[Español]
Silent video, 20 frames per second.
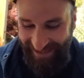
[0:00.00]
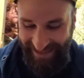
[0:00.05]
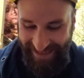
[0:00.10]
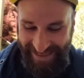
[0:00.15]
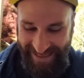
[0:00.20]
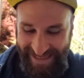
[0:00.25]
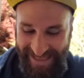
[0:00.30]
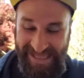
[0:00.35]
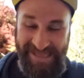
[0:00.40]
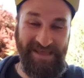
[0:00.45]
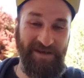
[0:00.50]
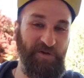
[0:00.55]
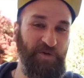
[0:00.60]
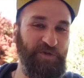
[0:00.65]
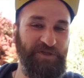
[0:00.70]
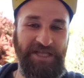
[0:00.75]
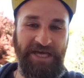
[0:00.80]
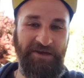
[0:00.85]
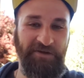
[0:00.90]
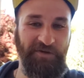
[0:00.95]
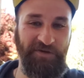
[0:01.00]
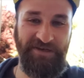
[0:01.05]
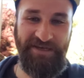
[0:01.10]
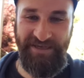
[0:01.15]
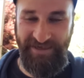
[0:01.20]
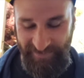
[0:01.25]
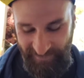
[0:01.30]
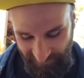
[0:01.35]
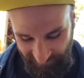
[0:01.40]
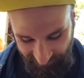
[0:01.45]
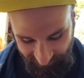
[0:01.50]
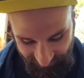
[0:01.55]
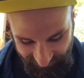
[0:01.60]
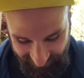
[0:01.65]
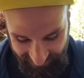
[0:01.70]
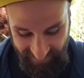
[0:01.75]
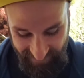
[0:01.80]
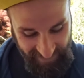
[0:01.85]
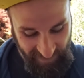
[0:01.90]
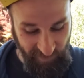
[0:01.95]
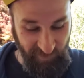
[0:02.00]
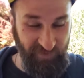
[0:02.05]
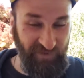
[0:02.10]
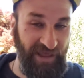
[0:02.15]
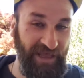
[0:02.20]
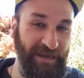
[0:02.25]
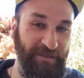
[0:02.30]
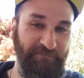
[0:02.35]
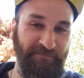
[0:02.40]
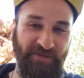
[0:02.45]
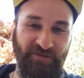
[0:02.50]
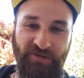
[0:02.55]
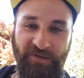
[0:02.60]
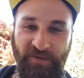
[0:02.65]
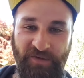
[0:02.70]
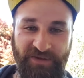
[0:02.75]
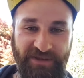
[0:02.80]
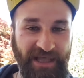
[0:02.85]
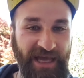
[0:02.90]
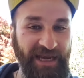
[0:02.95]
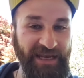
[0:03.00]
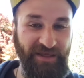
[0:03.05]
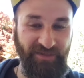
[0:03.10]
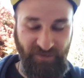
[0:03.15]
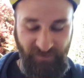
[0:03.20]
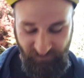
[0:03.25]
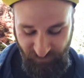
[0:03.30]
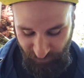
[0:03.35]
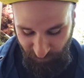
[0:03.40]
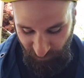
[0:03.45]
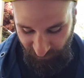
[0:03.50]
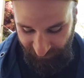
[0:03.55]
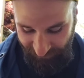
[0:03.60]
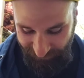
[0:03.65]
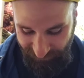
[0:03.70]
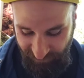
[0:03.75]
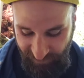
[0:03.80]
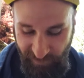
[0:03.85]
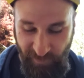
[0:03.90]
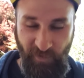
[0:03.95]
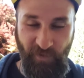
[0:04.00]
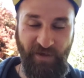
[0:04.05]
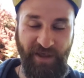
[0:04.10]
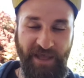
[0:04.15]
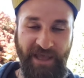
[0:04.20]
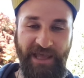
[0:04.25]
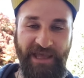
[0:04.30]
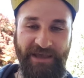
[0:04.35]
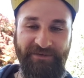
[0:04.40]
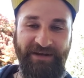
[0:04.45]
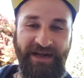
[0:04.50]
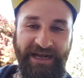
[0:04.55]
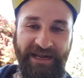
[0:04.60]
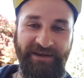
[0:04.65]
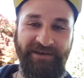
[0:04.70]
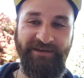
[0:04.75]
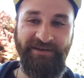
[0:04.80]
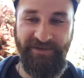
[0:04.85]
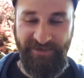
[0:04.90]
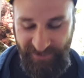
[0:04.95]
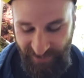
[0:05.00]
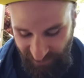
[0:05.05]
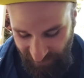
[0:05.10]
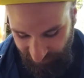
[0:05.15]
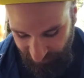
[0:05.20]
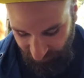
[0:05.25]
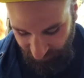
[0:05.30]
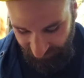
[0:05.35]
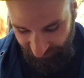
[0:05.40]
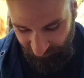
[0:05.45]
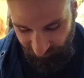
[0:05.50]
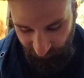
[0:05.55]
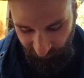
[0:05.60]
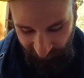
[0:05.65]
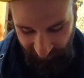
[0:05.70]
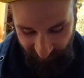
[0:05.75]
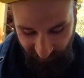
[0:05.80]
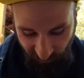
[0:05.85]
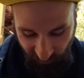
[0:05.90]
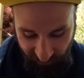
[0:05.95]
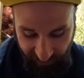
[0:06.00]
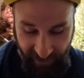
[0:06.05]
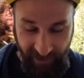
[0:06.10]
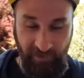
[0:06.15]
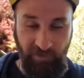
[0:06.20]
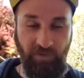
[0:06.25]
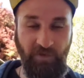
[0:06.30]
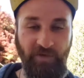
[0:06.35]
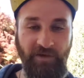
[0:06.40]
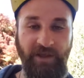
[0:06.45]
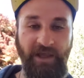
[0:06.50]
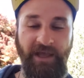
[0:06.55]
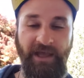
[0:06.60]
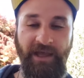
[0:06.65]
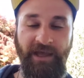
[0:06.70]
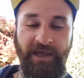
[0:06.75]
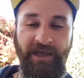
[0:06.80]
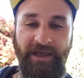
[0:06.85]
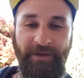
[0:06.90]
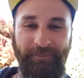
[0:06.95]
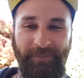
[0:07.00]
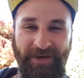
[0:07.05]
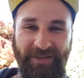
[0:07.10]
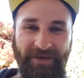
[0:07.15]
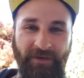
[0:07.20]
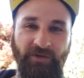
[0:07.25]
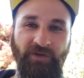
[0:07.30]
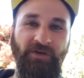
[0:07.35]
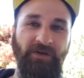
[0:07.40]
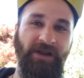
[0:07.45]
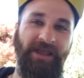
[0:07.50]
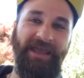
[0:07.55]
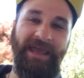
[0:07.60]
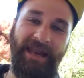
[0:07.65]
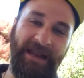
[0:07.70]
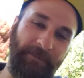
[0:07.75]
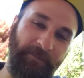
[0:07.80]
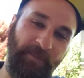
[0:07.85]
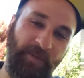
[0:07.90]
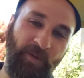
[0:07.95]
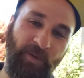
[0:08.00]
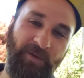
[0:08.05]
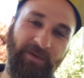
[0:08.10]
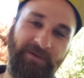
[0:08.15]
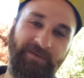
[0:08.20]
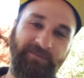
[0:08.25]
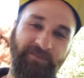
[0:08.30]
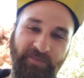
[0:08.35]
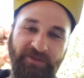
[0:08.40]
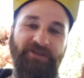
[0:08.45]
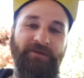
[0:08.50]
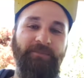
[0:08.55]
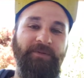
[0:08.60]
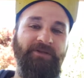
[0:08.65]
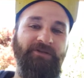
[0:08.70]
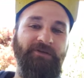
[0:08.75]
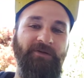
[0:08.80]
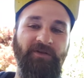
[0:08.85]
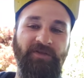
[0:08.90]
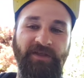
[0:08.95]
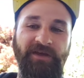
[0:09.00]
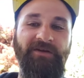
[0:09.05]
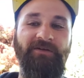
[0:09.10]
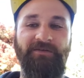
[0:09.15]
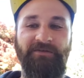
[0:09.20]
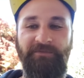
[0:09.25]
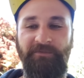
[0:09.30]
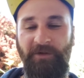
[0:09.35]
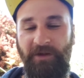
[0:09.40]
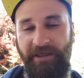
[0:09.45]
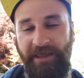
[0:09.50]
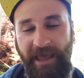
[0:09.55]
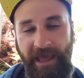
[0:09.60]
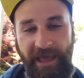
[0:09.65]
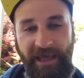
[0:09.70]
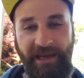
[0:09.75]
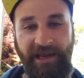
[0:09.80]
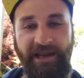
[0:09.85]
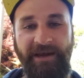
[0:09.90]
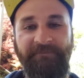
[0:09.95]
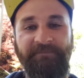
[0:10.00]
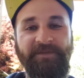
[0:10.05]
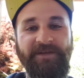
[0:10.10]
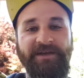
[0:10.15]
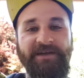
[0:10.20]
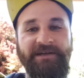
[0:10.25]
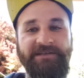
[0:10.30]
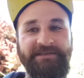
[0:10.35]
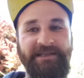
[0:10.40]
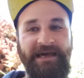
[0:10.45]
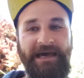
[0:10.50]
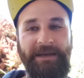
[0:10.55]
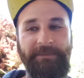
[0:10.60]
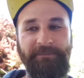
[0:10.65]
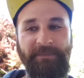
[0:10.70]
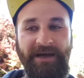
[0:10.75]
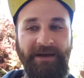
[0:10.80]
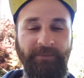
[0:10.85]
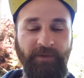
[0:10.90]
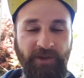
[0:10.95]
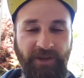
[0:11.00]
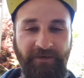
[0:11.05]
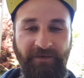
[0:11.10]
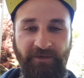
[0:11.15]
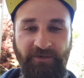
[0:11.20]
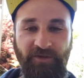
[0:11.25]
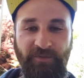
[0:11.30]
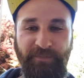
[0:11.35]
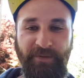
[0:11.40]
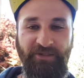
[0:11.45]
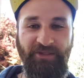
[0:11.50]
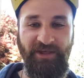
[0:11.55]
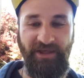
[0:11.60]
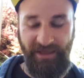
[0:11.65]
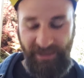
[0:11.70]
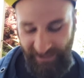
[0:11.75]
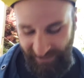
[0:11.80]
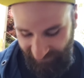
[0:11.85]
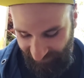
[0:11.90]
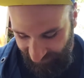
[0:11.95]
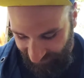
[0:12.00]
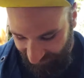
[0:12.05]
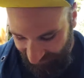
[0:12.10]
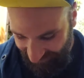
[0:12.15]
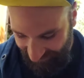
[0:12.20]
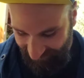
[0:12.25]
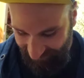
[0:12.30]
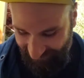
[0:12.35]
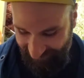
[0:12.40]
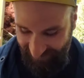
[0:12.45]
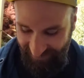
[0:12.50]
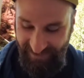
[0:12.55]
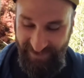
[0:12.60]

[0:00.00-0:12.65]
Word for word: y degustar los líquidos. A usted le empezó a gustar y así fuimos creciendo y, bacán. Porque son estos gestos que, en verdad uno le llenan, pues. siempre se los digo, le llenan, te dan más motivación para seguir, así que...